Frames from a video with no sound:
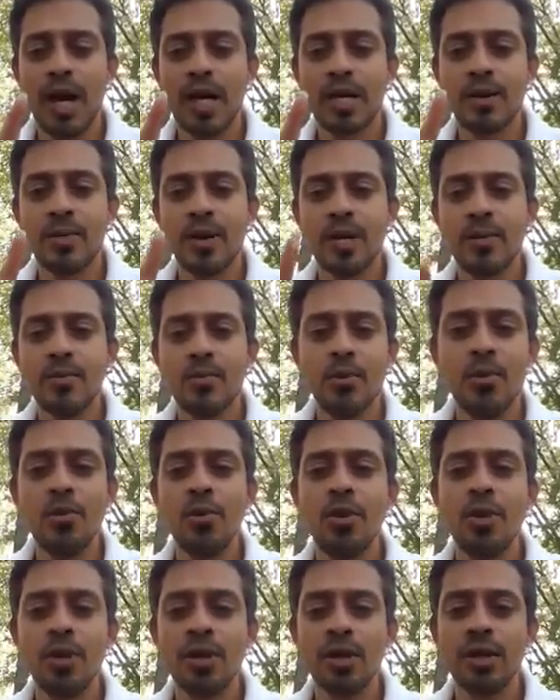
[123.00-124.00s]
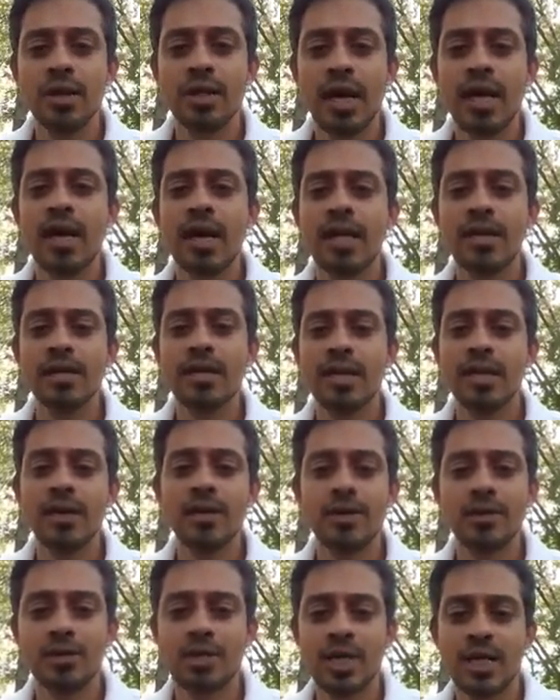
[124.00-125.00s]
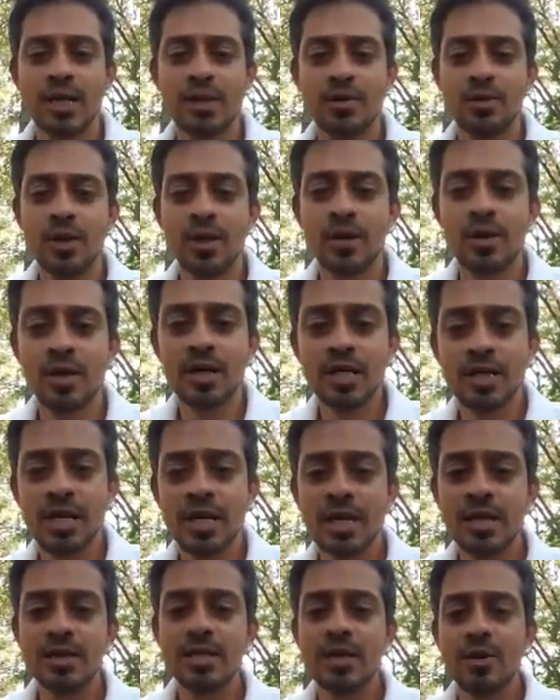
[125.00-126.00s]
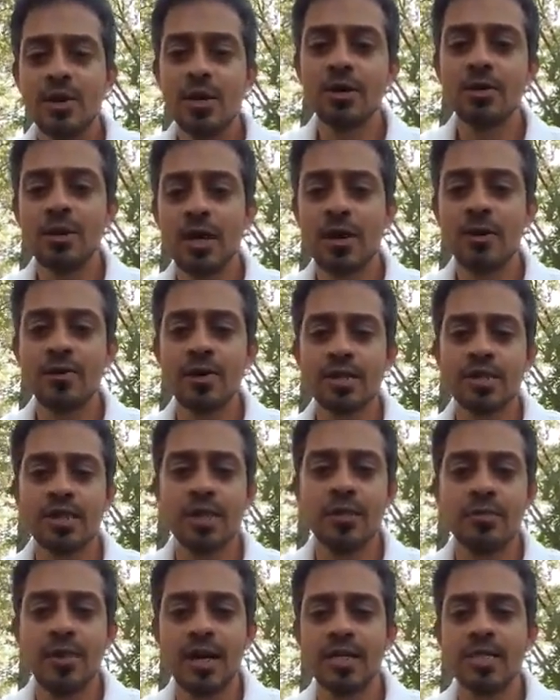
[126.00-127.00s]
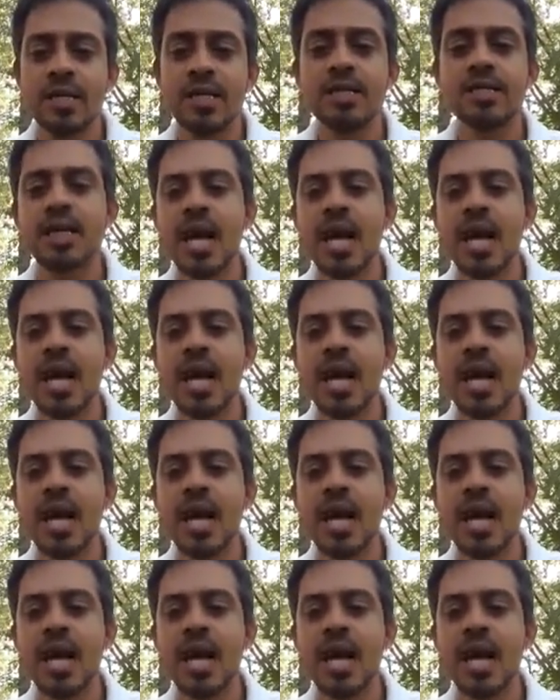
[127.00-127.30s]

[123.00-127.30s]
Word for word: একেবারে মূল তার হাত থেকে হয়তো সেটা তৈরি হয়নি সেটি সেও হয়তো কারো কাছ থেকে পেয়েছেন